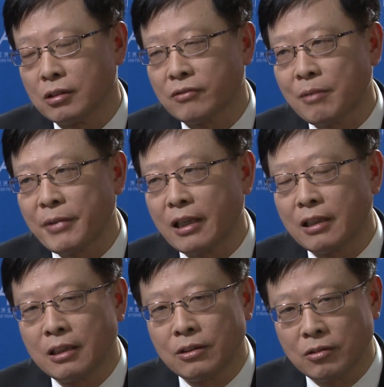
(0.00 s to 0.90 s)
资方面，
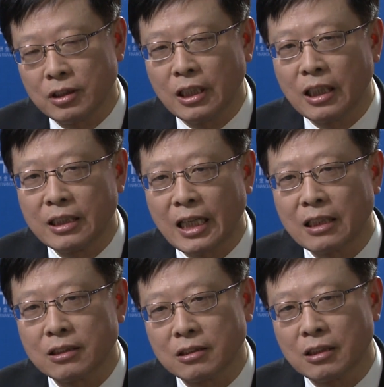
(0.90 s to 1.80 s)
都是一个很大
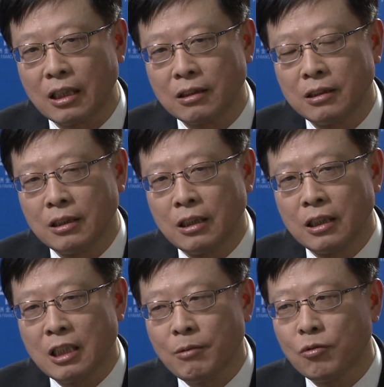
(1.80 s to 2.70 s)
的市场。
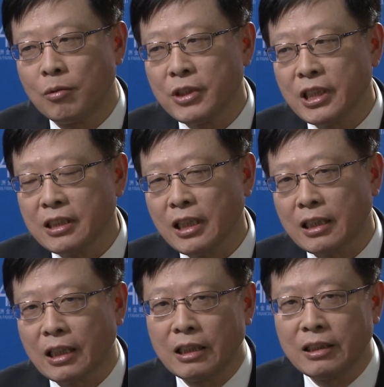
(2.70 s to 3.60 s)
那么我们现在
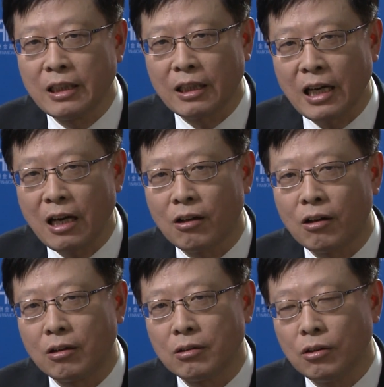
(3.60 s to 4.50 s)
呢，也看
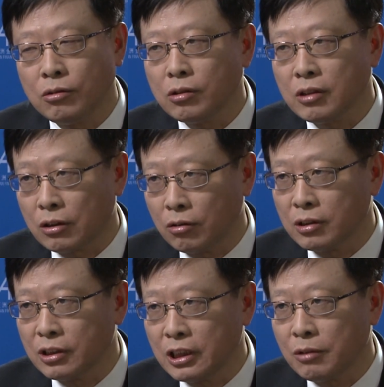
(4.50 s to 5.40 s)
好欧洲的投
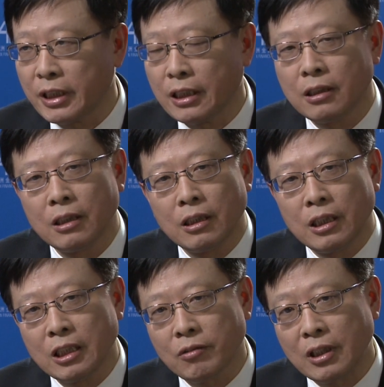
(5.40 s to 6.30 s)
资机会，
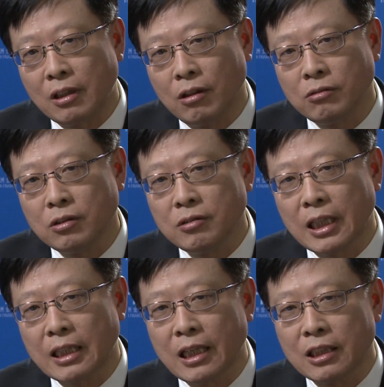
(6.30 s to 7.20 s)
应当欧洲
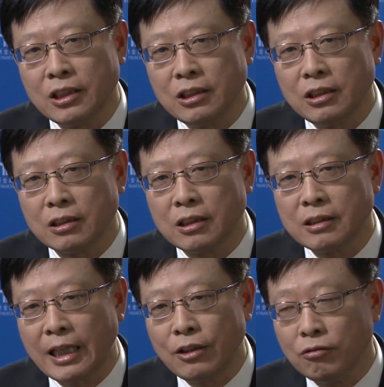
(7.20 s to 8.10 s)
呢，它的经济正
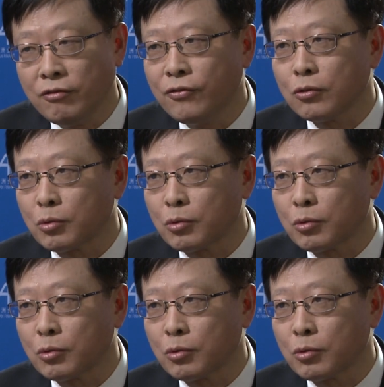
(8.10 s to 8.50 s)
在由负